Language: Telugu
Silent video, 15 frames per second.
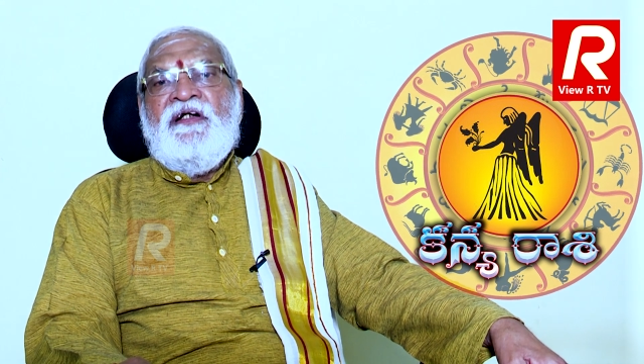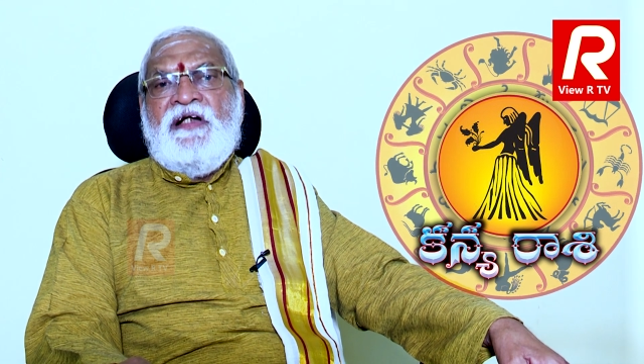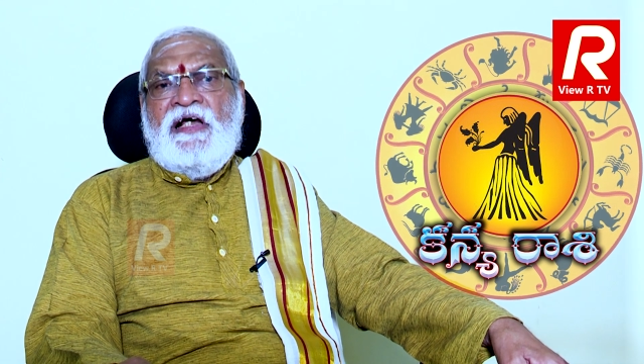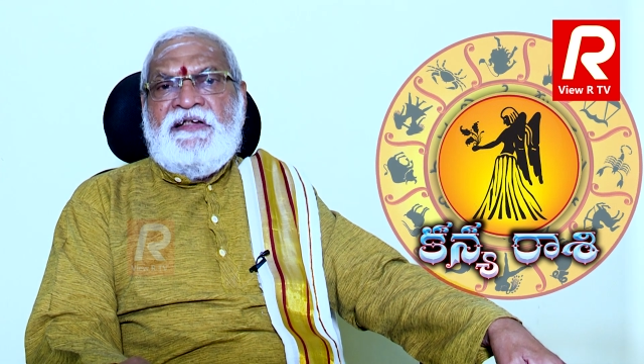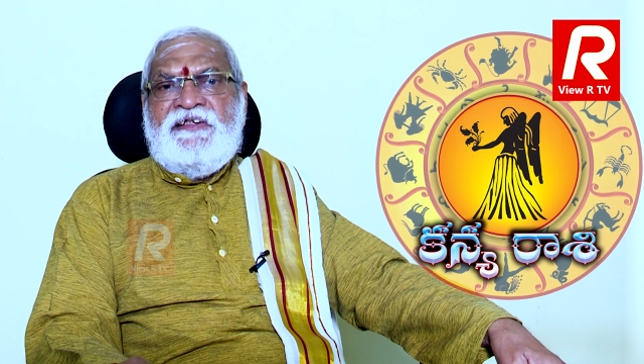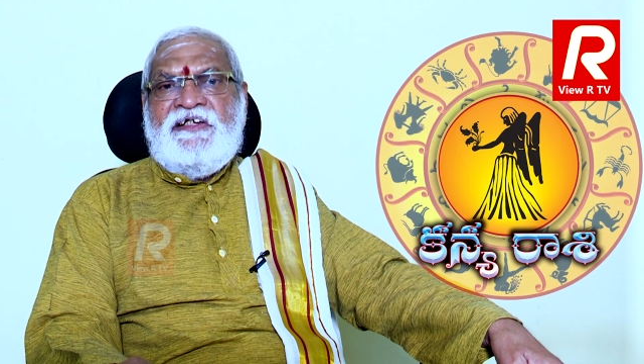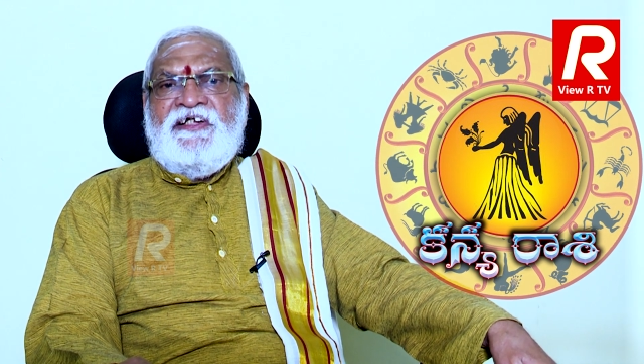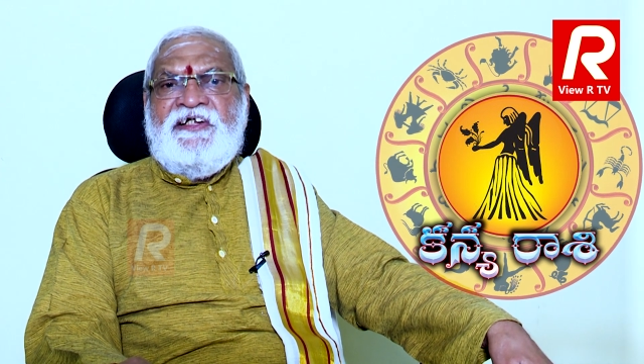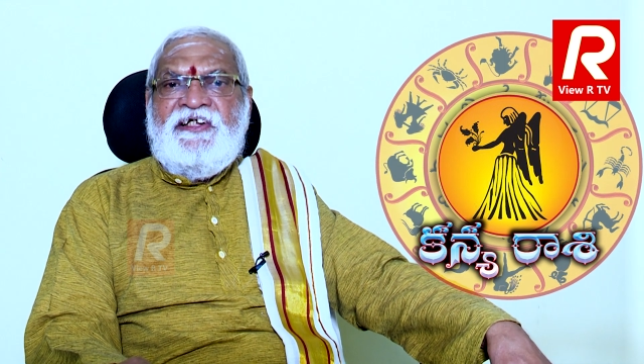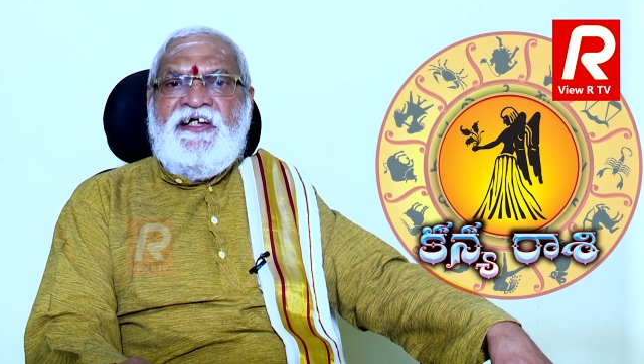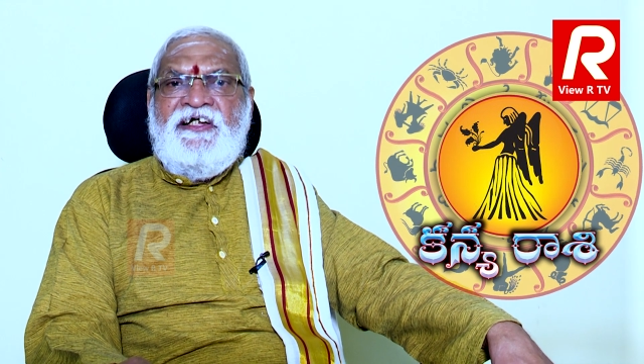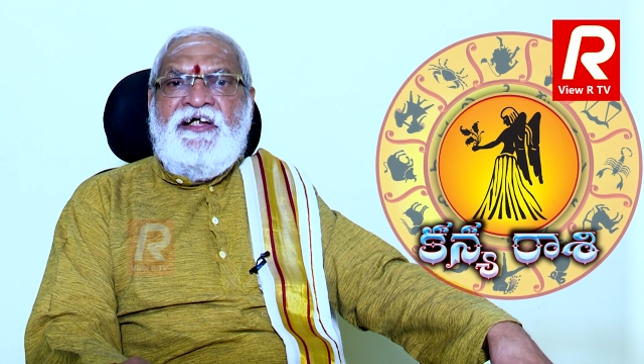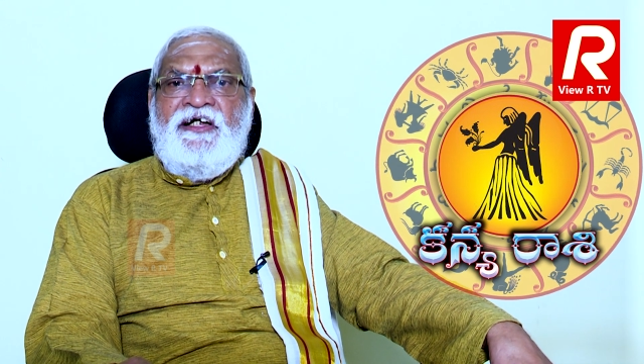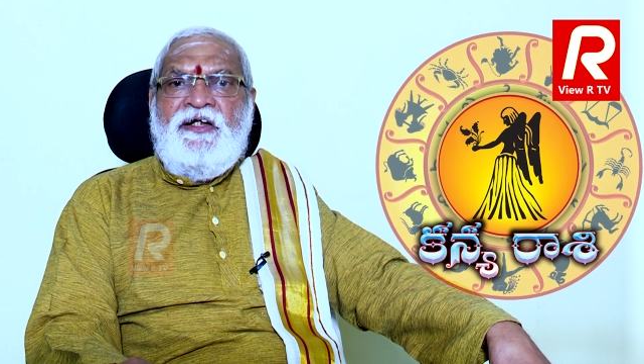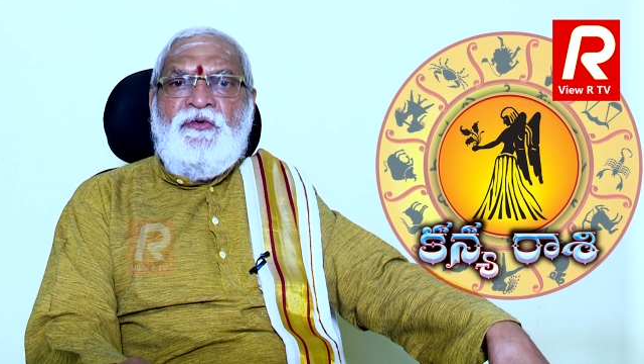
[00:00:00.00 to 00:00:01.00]

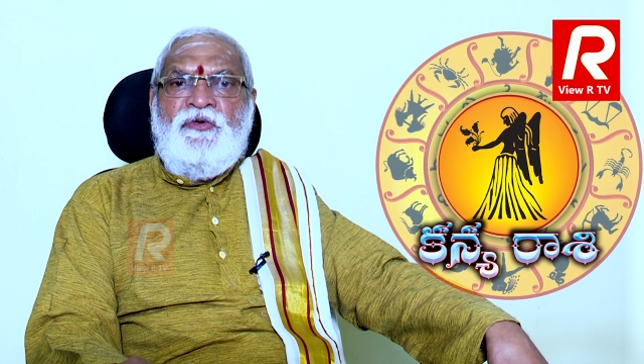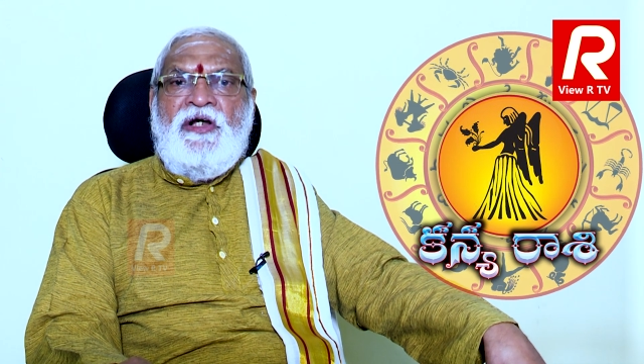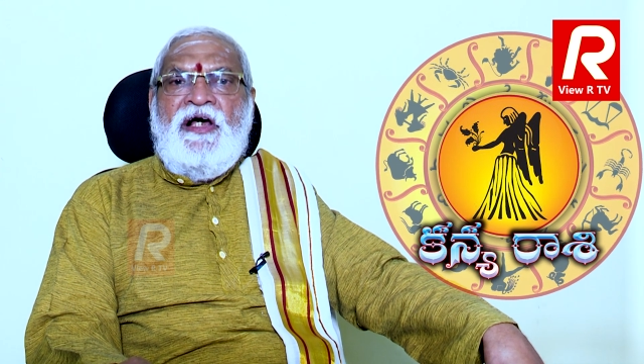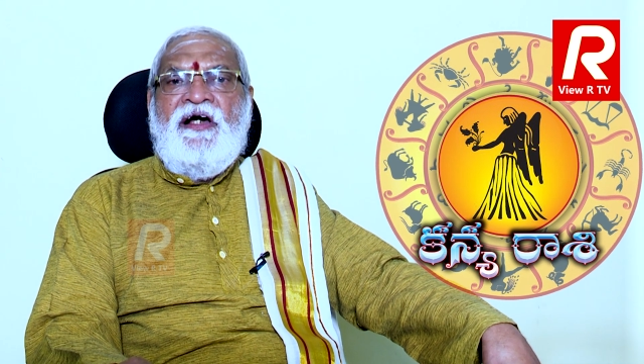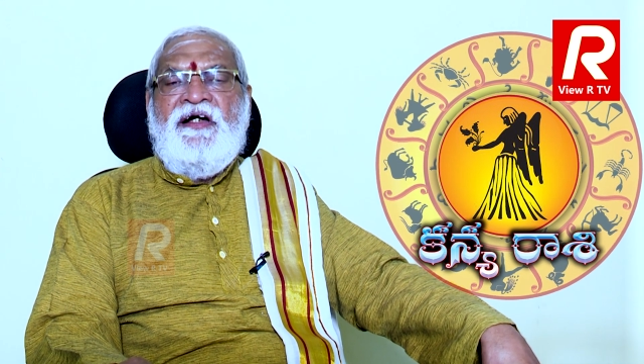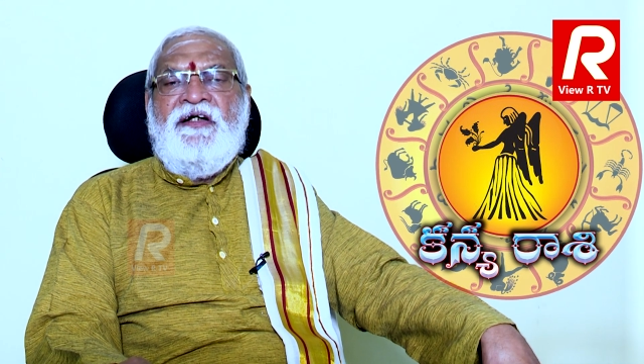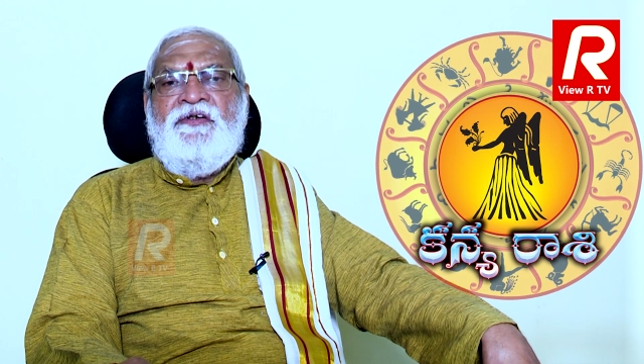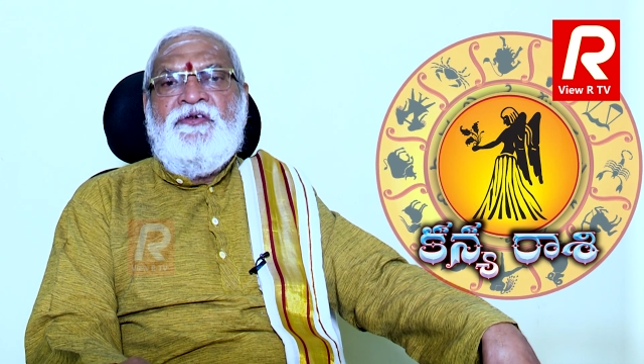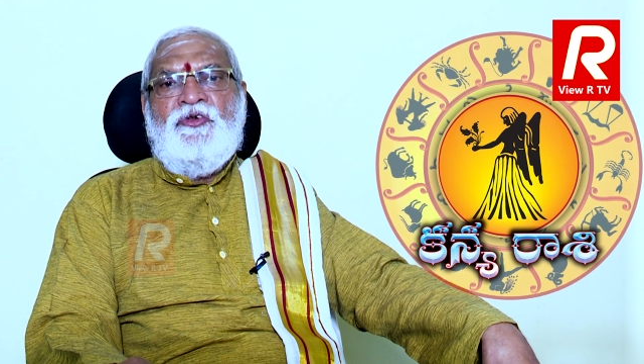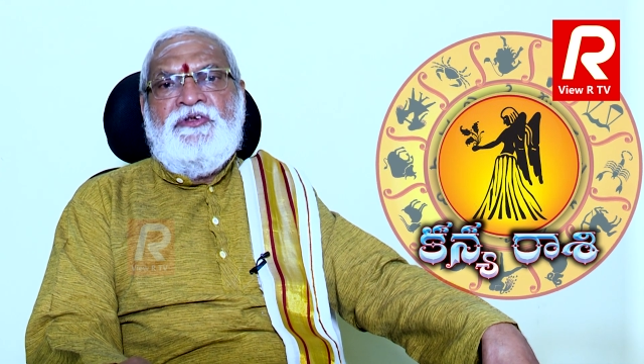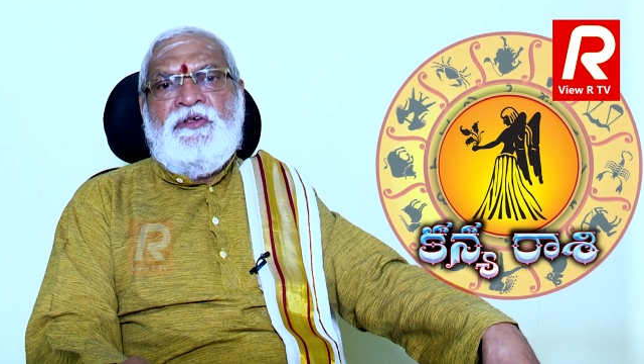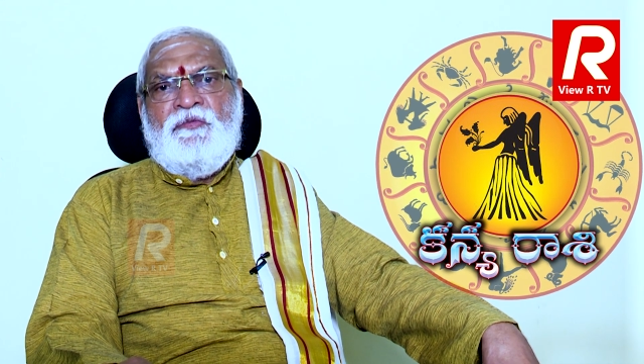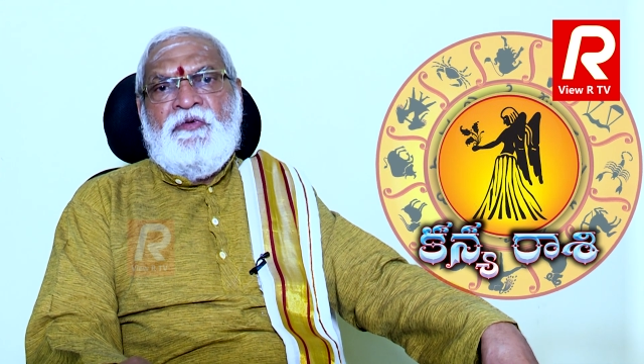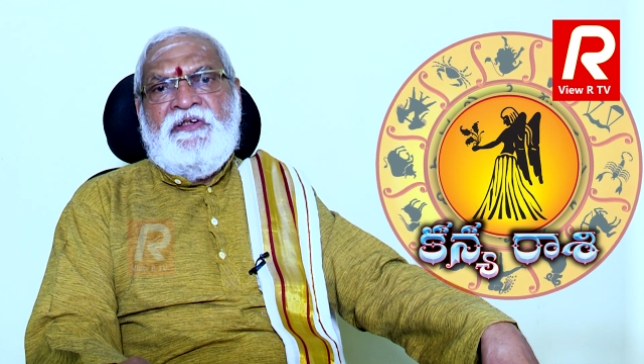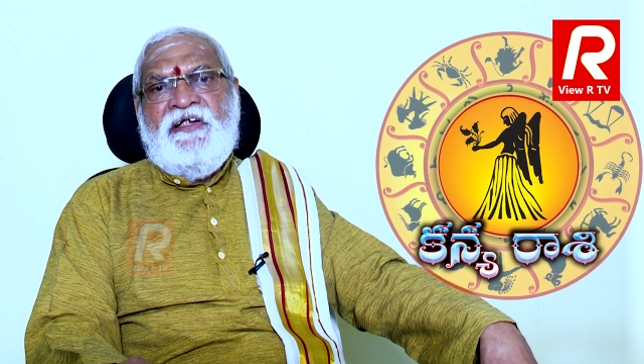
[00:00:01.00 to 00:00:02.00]
రాజకీయంగా కూడా
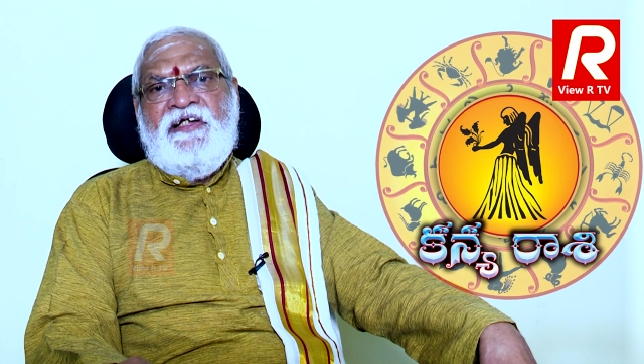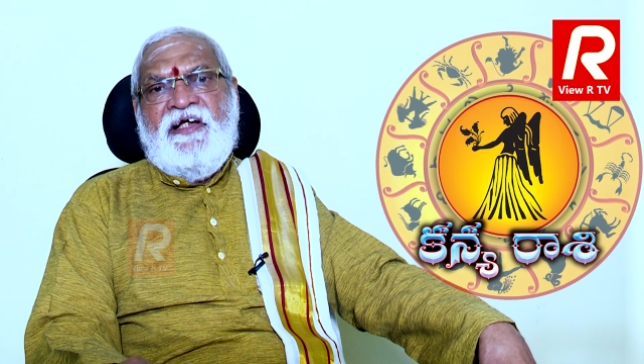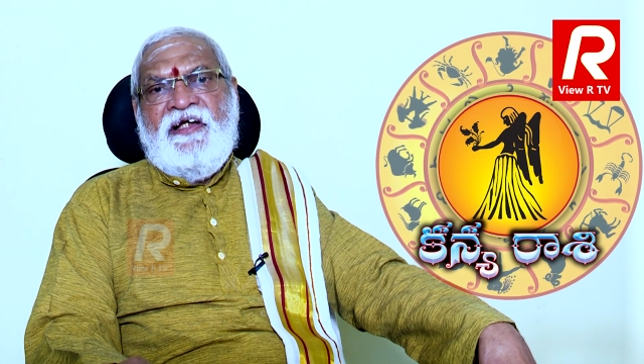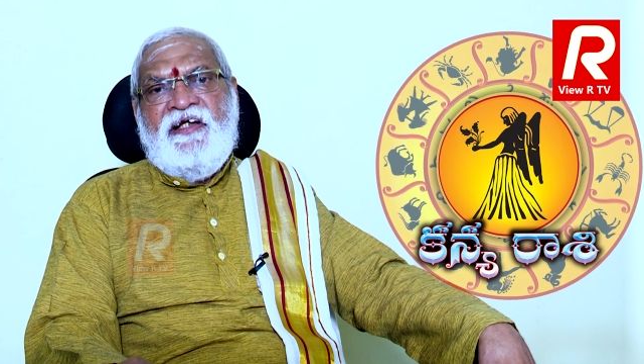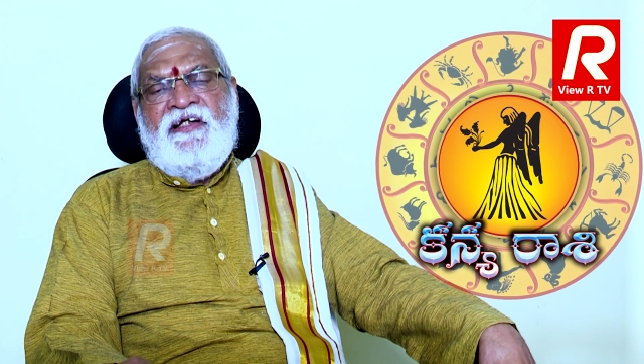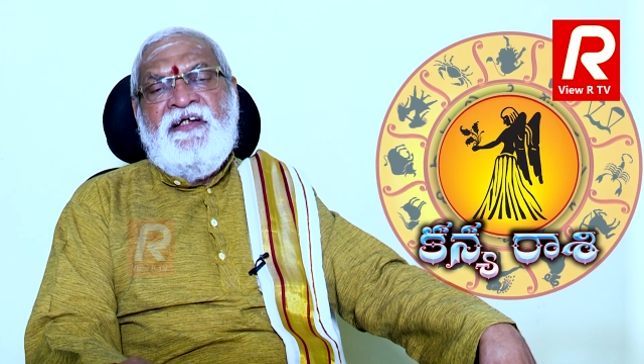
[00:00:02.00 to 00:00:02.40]
కొంతమందికి